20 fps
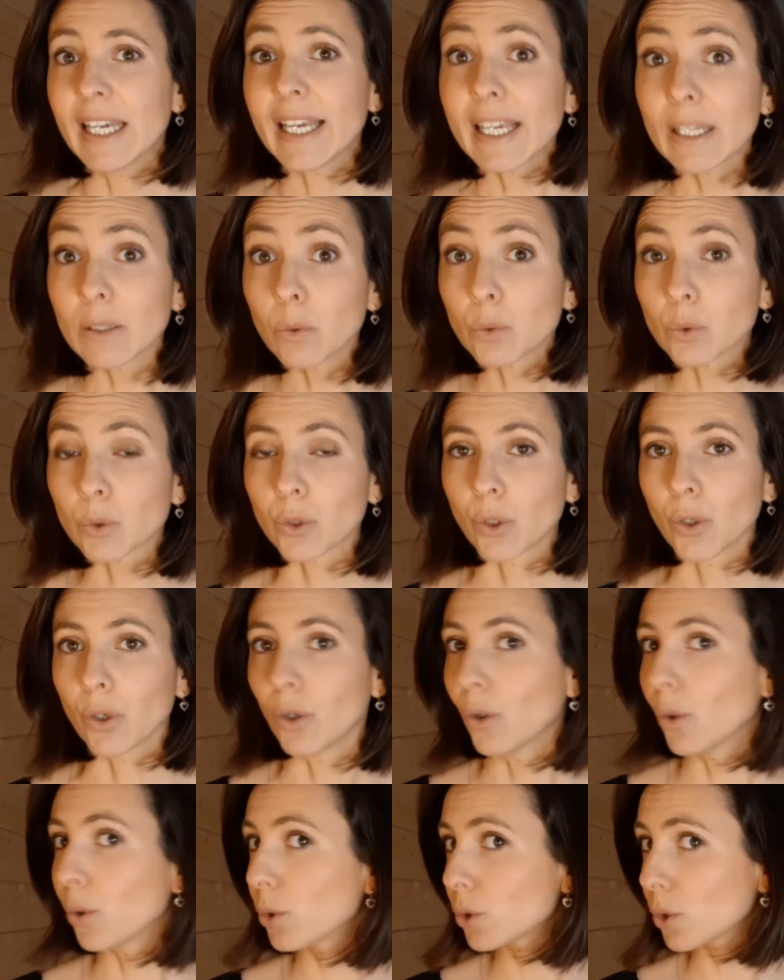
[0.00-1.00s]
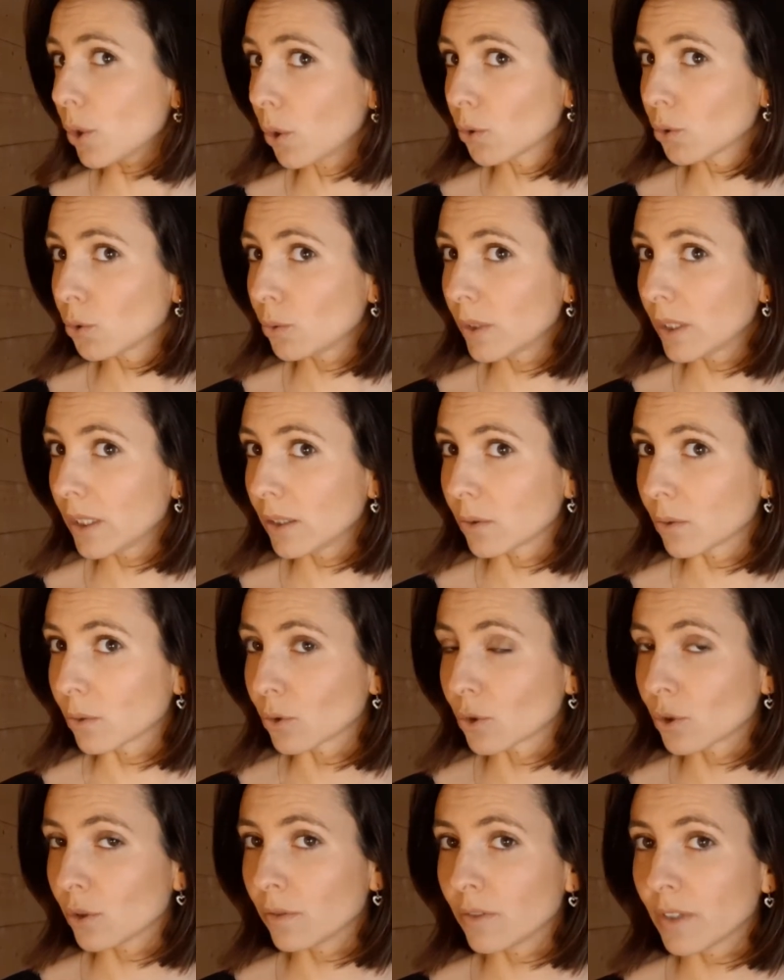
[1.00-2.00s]
Et donc euh, aujourd'hui,
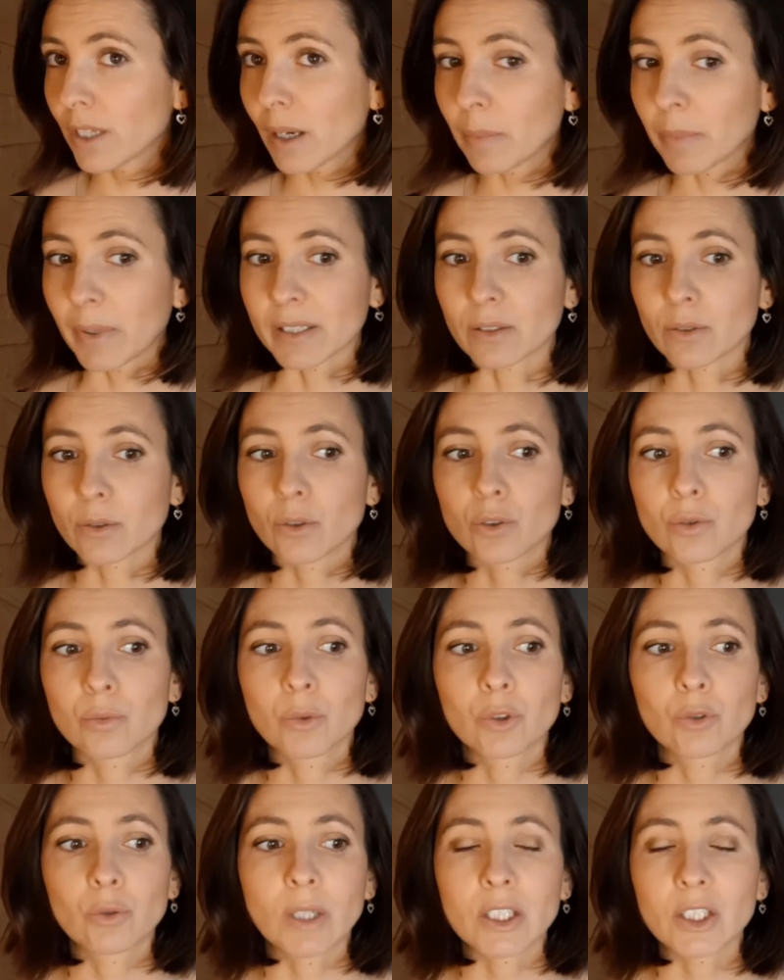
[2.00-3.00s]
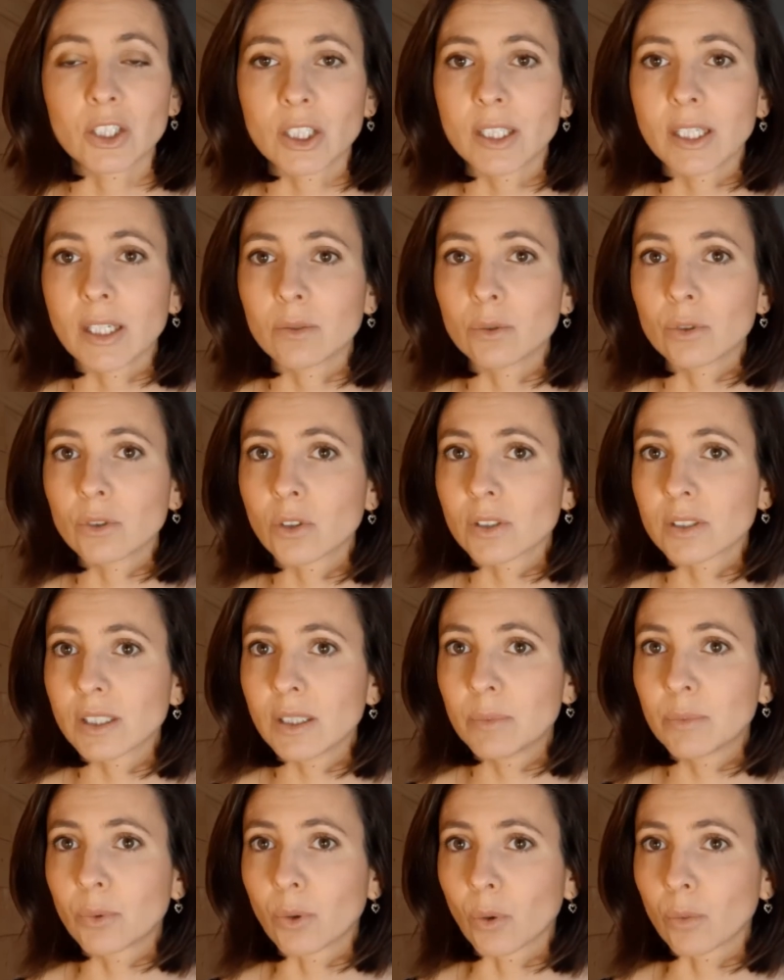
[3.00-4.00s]
donc je viens parce que je me suis acheté un
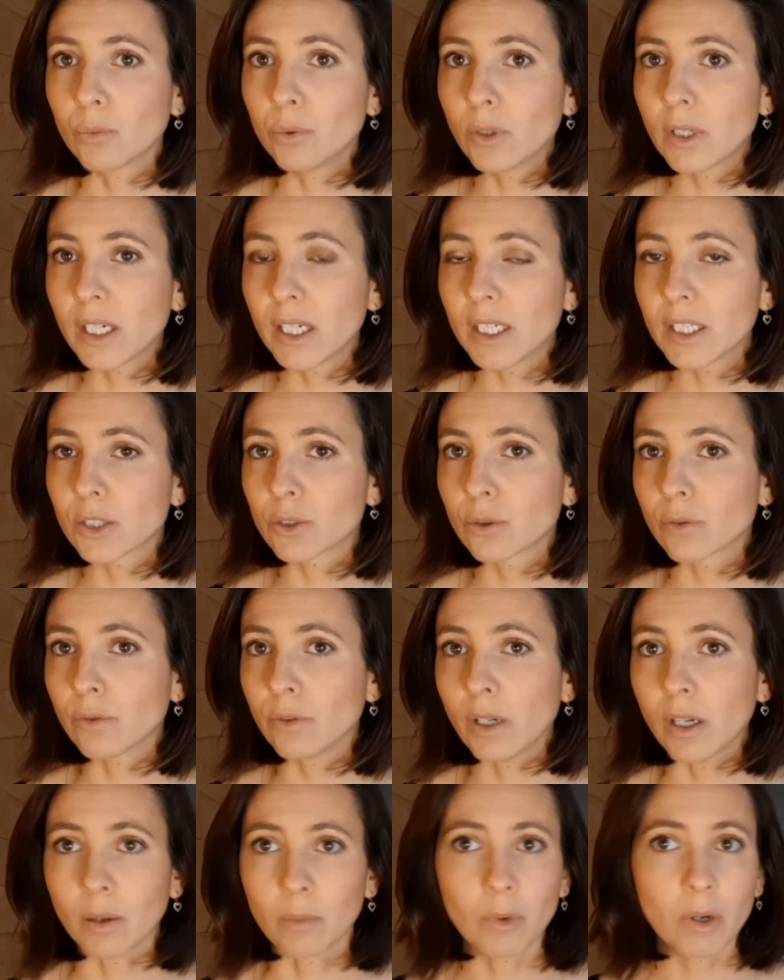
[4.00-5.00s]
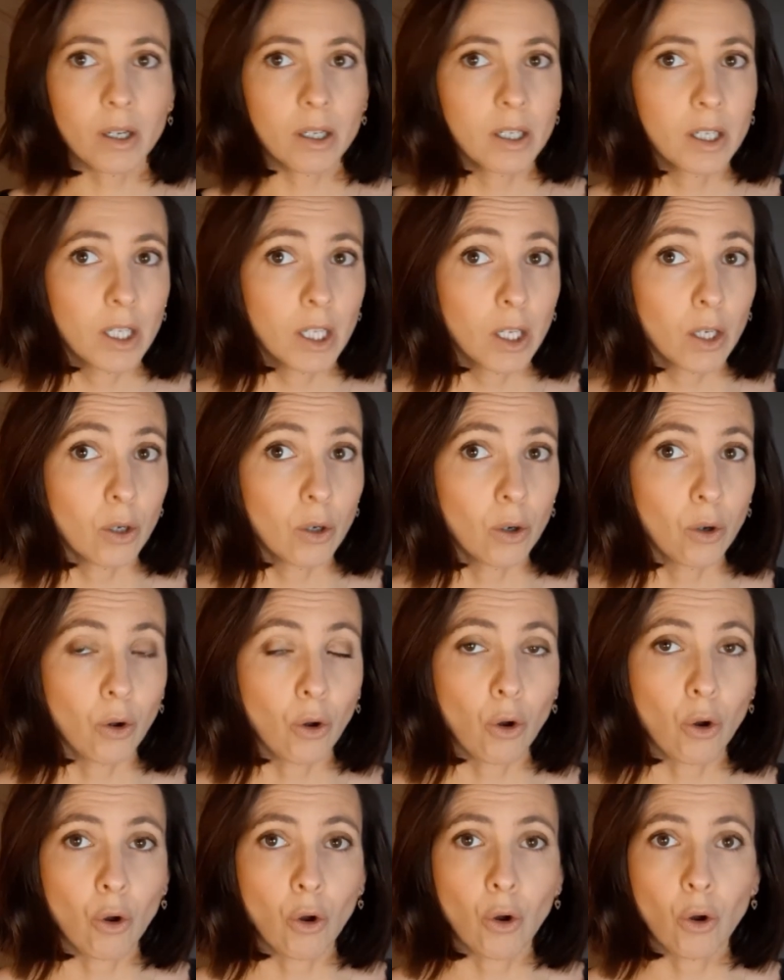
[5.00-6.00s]
ustensile pour boucler les cheveux. Alors moi,
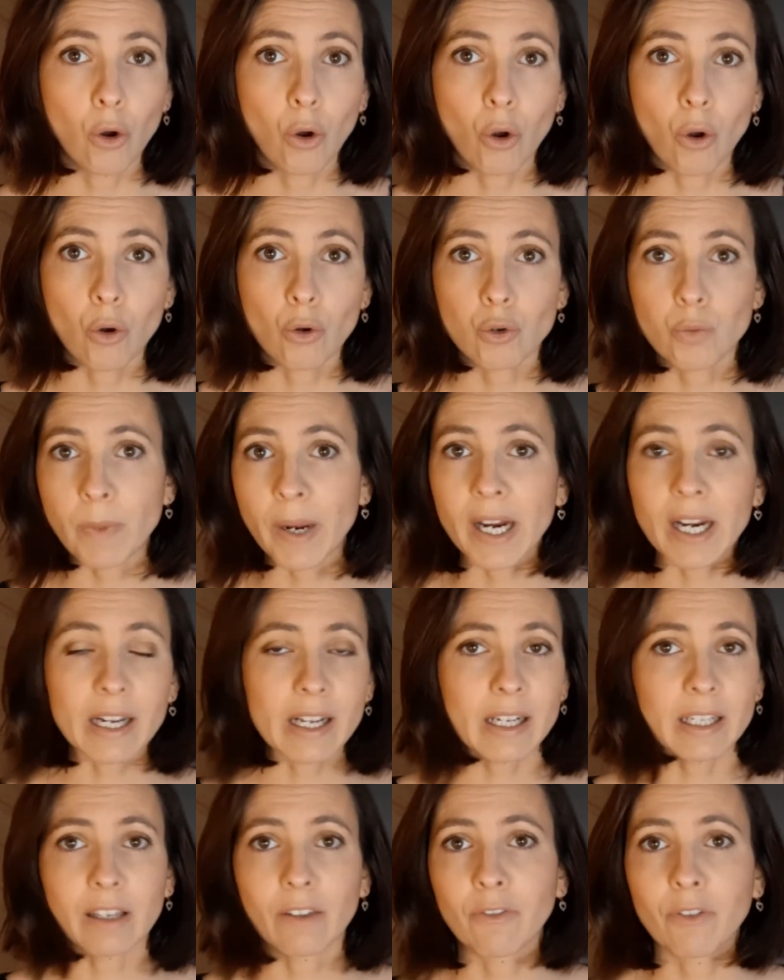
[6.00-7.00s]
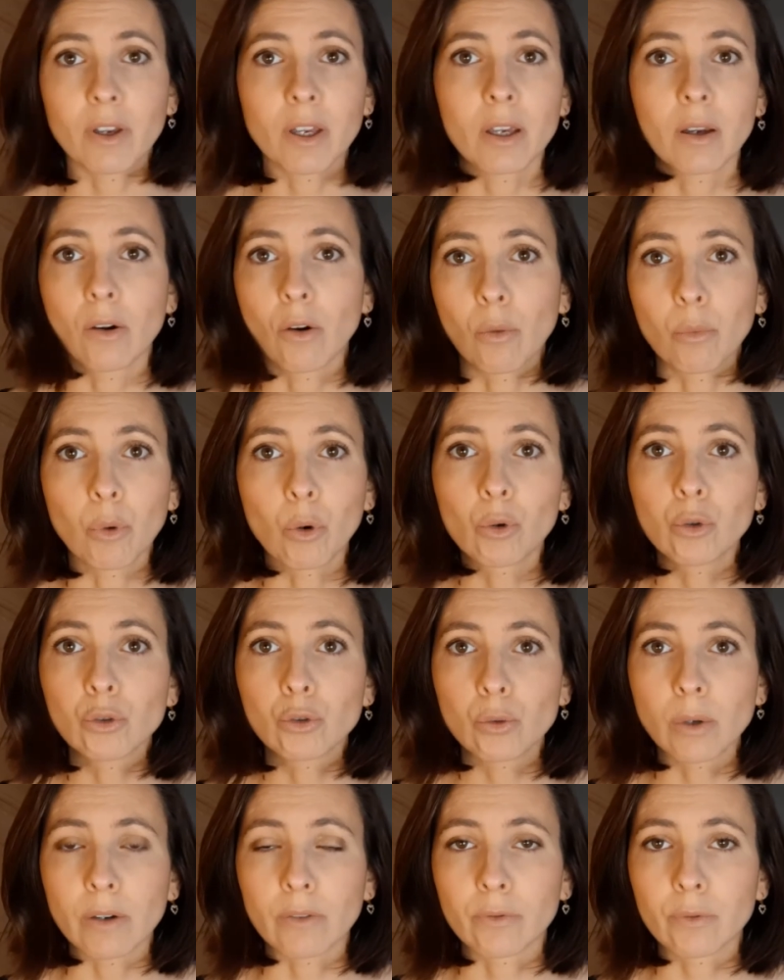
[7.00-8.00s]
euh, je suis pas quelqu'un qui fait euh, beaucoup
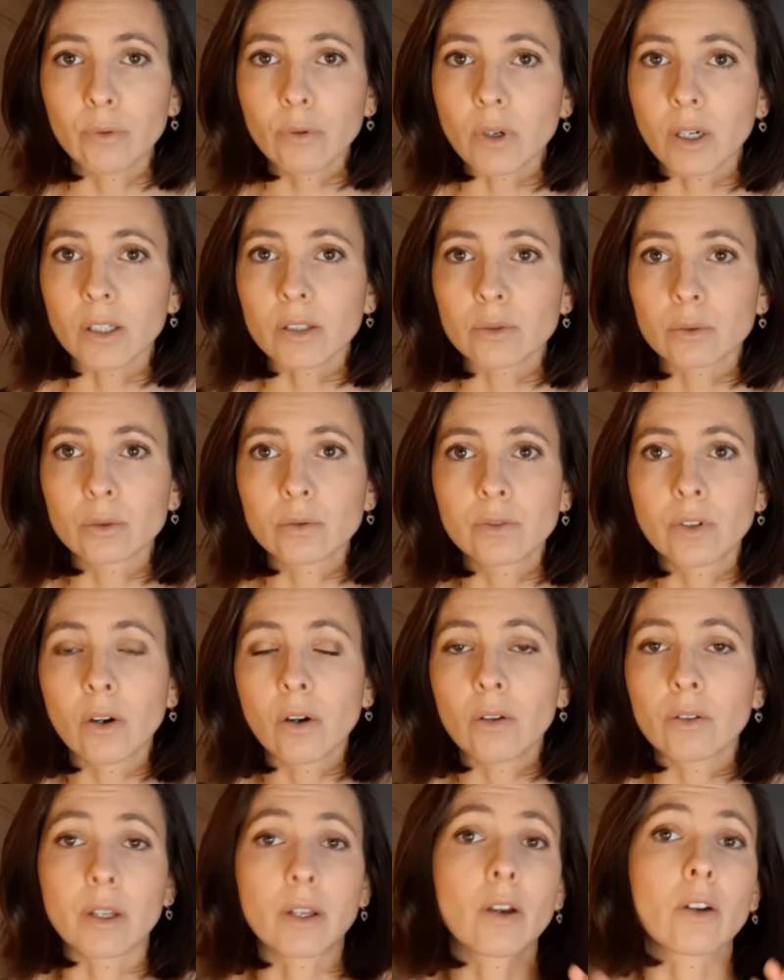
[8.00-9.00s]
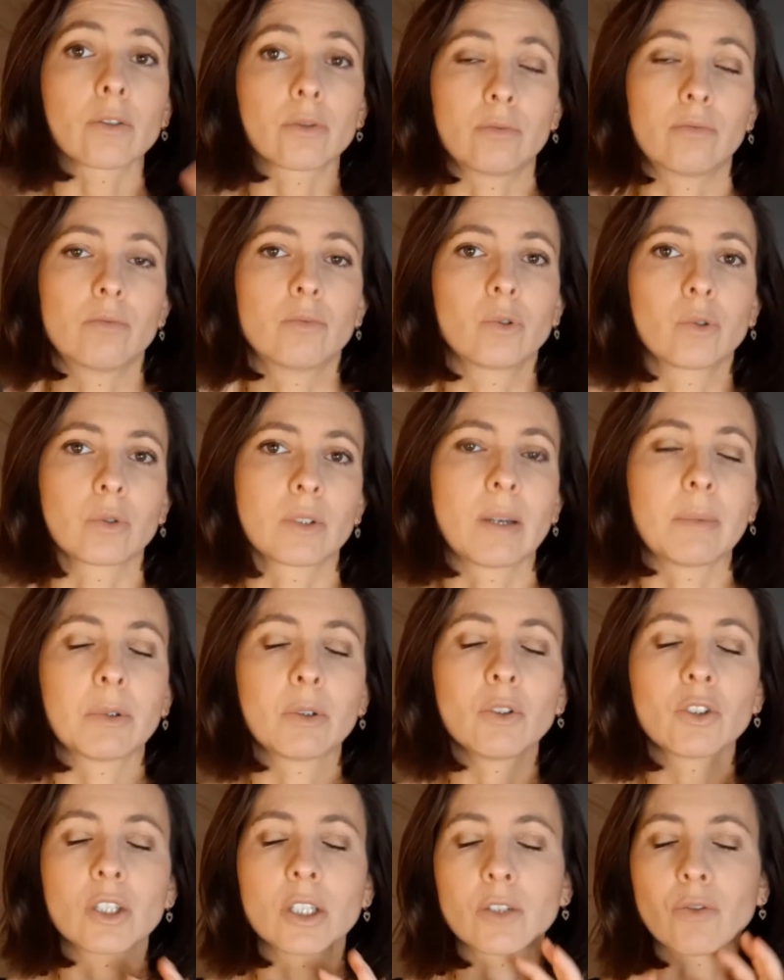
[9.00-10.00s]
de coiffure, hein. souvent d'ailleurs,
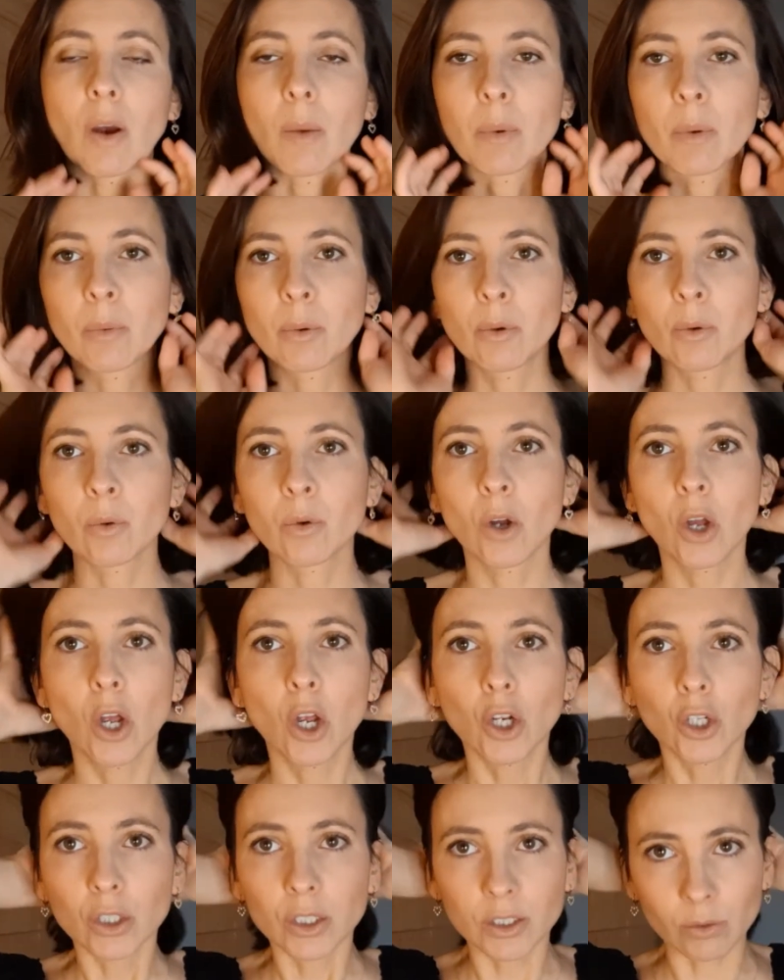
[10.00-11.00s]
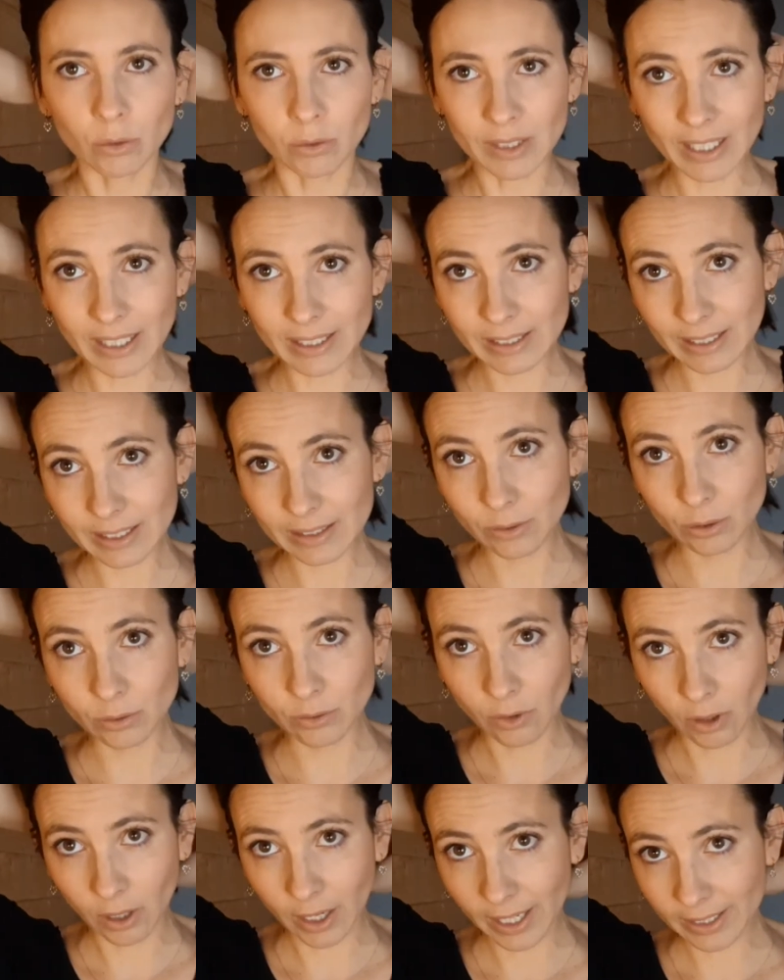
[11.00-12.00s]
d'habitude j'ai les cheveux un peu plus longs, ils sont très très
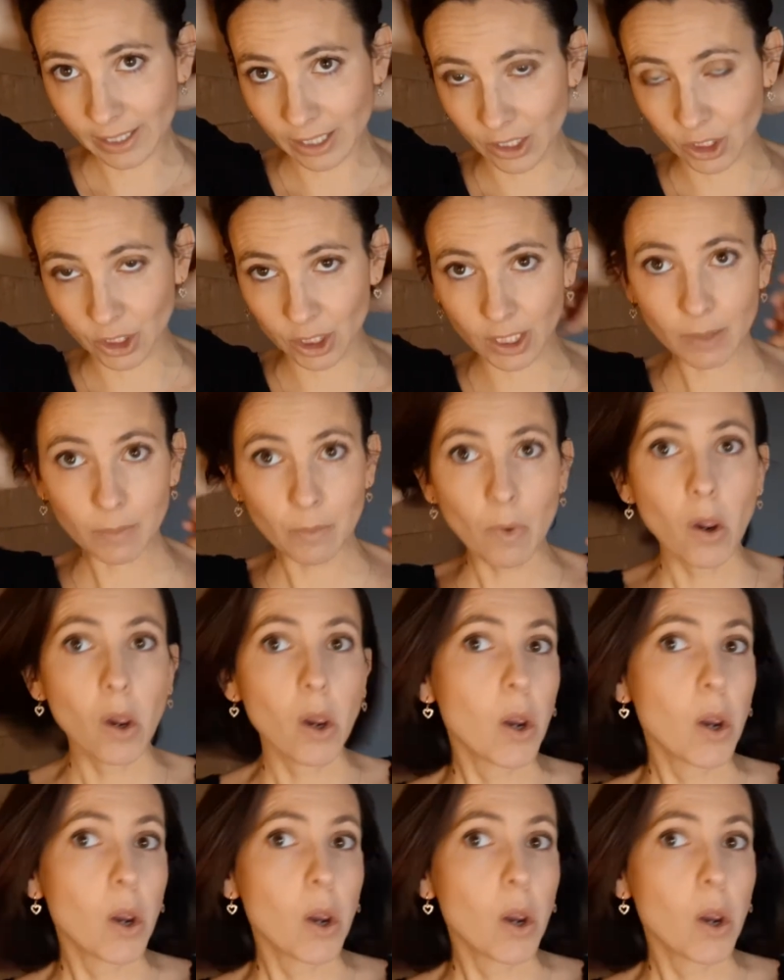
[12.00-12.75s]
souvent attachés.